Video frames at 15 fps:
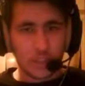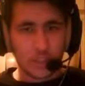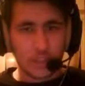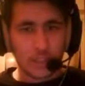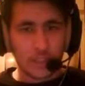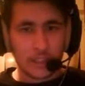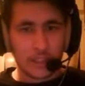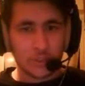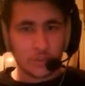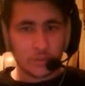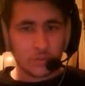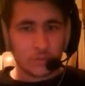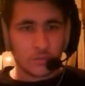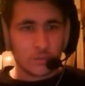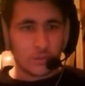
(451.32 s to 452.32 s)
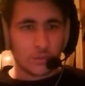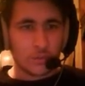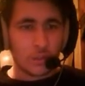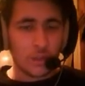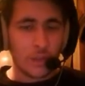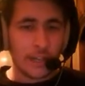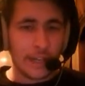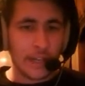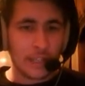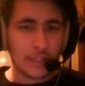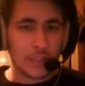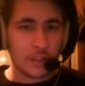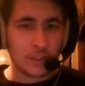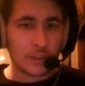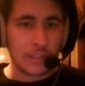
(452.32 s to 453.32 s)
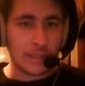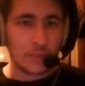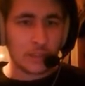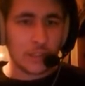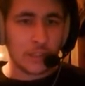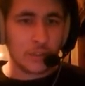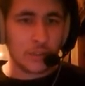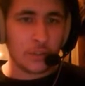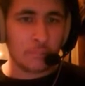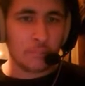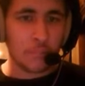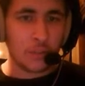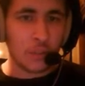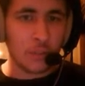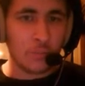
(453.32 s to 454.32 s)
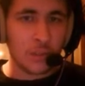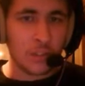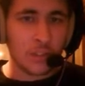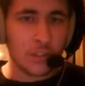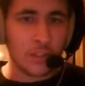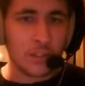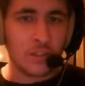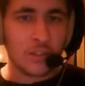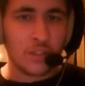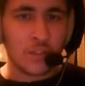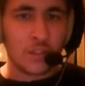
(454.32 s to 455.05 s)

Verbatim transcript: Anita laggiù. Ok, adesso andiamo dietro al robot.